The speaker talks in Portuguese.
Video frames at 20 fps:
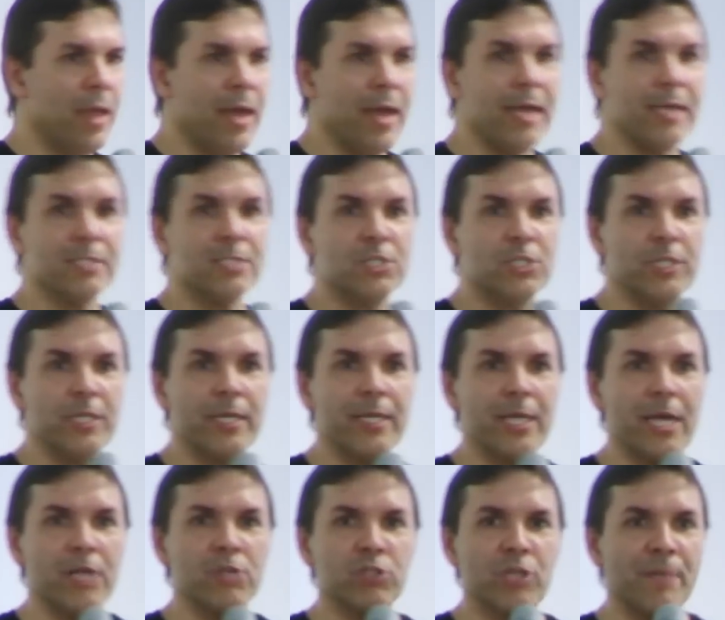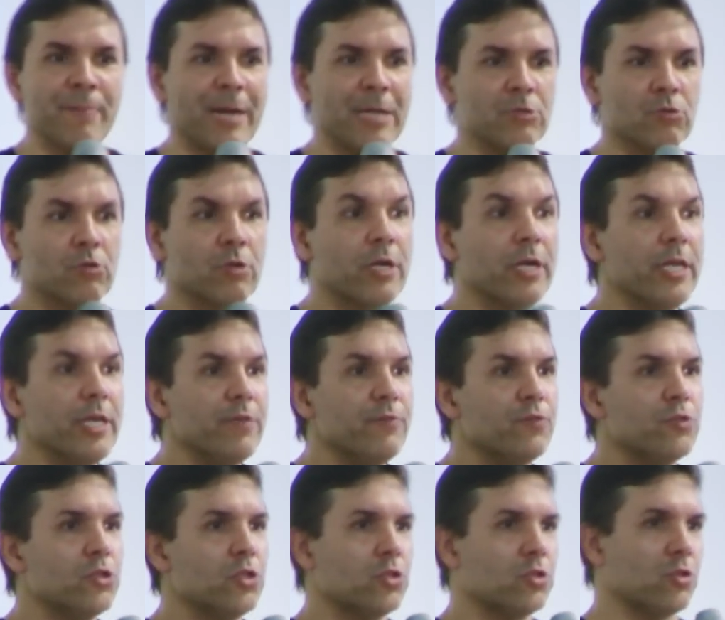Este é chamado
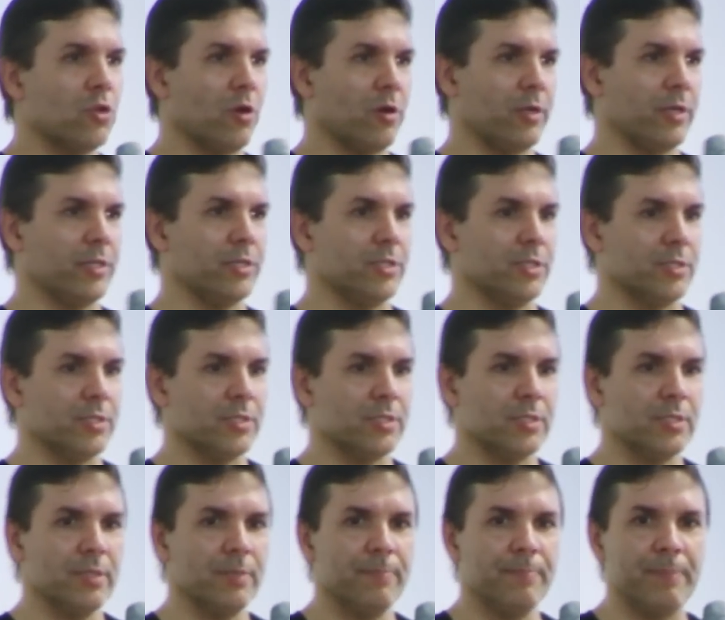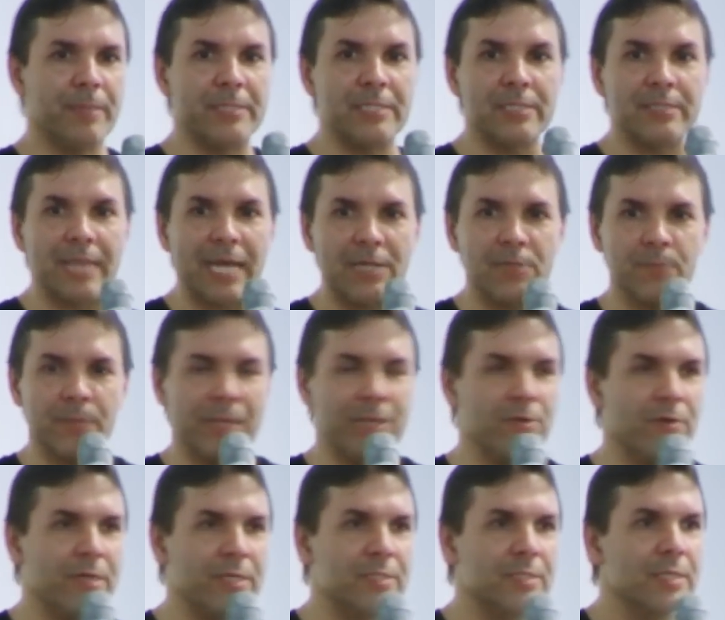crivo de Sócrates, apresentado para
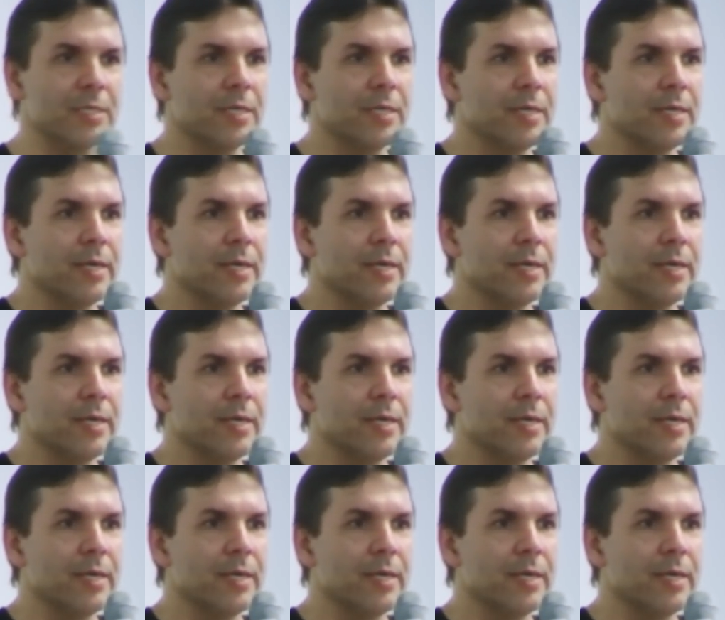nós